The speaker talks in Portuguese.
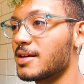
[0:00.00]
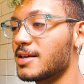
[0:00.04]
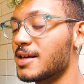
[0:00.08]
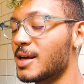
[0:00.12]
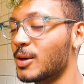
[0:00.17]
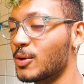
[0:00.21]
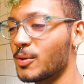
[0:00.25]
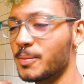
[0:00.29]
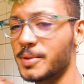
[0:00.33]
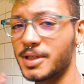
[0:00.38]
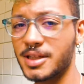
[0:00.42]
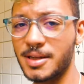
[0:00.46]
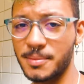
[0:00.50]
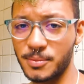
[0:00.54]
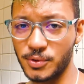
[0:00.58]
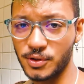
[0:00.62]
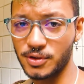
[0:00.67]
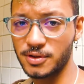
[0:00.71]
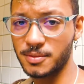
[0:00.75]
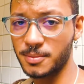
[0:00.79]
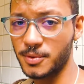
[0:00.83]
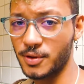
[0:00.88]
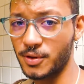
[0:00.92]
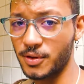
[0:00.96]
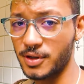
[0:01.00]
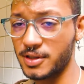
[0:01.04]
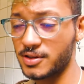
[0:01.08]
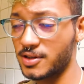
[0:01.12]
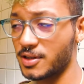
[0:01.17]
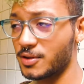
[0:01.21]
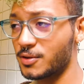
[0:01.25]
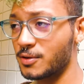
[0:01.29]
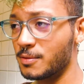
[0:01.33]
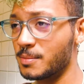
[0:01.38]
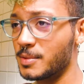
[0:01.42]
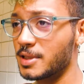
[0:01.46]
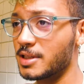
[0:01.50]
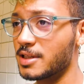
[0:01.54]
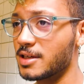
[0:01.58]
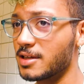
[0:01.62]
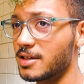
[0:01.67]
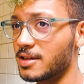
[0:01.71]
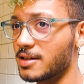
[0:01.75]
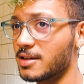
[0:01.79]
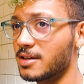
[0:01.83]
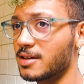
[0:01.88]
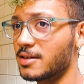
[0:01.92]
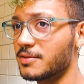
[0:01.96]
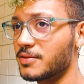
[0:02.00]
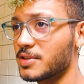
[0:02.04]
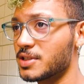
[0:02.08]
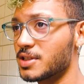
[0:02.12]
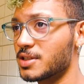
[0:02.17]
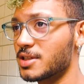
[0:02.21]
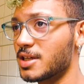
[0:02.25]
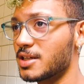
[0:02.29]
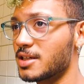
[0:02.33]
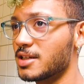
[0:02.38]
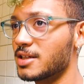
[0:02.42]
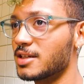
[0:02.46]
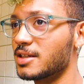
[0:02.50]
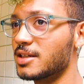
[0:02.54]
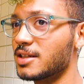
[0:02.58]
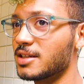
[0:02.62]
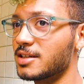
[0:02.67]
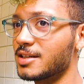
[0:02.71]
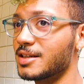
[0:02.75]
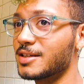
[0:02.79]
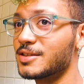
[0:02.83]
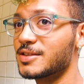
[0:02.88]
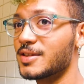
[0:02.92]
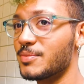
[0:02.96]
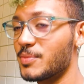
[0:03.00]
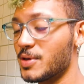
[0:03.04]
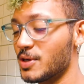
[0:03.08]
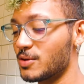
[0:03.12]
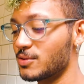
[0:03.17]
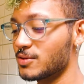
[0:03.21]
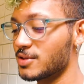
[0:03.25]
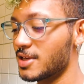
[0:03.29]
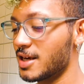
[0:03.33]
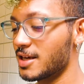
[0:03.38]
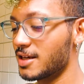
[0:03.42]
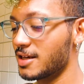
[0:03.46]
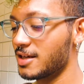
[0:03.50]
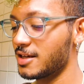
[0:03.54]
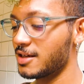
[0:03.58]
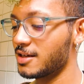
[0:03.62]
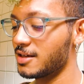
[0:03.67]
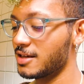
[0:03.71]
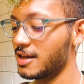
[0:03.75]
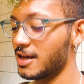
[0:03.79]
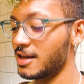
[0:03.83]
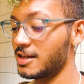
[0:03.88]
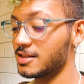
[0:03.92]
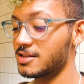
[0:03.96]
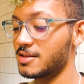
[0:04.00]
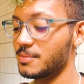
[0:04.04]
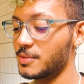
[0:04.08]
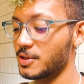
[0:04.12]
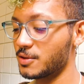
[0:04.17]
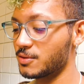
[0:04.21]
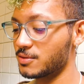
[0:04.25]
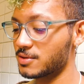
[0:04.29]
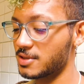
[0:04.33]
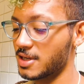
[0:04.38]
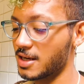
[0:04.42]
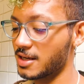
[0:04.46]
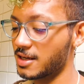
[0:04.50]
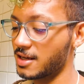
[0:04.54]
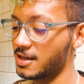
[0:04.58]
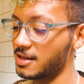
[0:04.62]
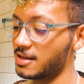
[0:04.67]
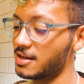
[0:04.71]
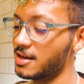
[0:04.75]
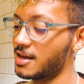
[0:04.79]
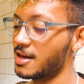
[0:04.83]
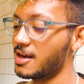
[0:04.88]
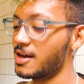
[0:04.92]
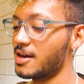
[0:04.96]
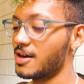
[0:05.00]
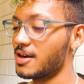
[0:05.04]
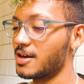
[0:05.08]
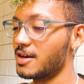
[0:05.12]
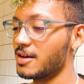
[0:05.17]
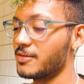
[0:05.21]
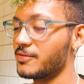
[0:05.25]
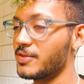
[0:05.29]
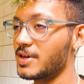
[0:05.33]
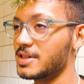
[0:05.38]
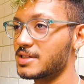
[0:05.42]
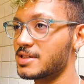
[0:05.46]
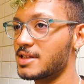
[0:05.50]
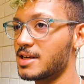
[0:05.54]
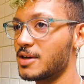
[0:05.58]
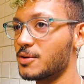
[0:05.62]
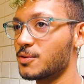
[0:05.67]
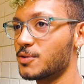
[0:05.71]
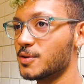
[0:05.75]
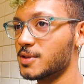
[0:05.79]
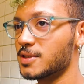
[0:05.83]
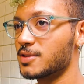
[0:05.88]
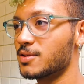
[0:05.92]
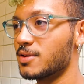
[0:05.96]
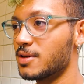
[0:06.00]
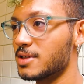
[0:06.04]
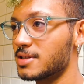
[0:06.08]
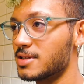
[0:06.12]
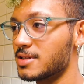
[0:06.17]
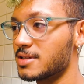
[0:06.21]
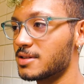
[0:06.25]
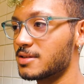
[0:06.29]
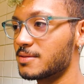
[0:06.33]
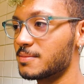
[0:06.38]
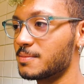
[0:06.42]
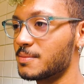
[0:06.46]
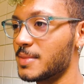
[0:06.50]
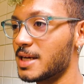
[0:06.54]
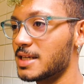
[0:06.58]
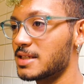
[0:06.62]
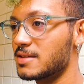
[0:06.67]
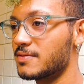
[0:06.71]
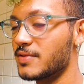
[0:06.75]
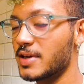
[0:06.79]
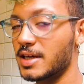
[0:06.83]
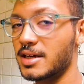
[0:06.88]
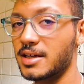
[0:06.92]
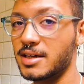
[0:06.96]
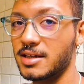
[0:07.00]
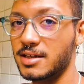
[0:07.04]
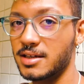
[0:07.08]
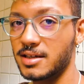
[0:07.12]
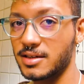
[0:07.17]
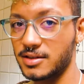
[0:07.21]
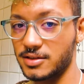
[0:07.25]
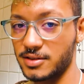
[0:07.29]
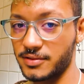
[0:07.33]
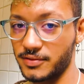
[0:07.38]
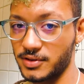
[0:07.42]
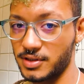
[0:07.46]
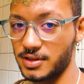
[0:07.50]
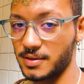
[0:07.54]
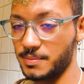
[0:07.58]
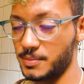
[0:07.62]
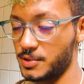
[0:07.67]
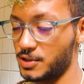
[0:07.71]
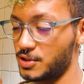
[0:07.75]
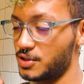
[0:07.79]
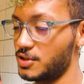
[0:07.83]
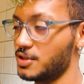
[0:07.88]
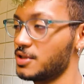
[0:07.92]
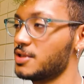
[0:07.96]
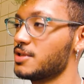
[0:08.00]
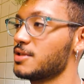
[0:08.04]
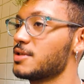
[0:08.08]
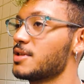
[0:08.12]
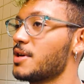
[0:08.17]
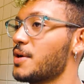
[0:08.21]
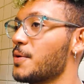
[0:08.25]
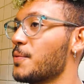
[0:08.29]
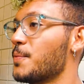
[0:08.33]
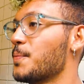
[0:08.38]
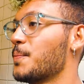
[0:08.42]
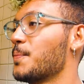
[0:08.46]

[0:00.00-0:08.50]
Ah, e a comida é muito boa e tem comida vegetariana. Eles também conseguem, elas também conseguem fazer algumas coisas assim, mais veganas se você pedir e